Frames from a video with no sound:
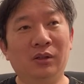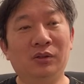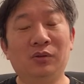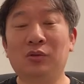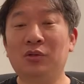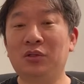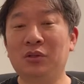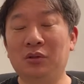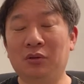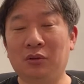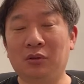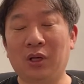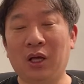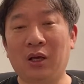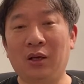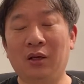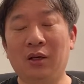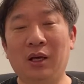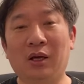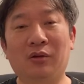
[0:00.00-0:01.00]
少しの
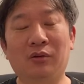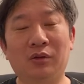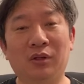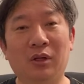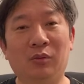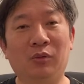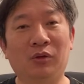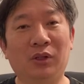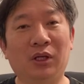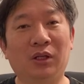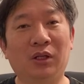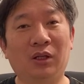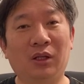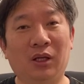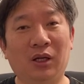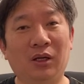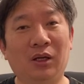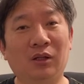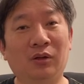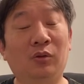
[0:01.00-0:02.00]
ね、役にでも立て
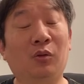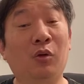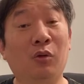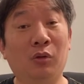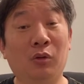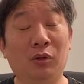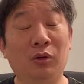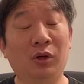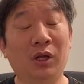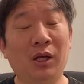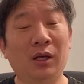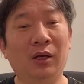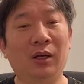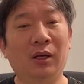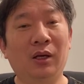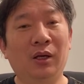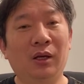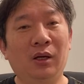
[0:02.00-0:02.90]
たらなと今後のね、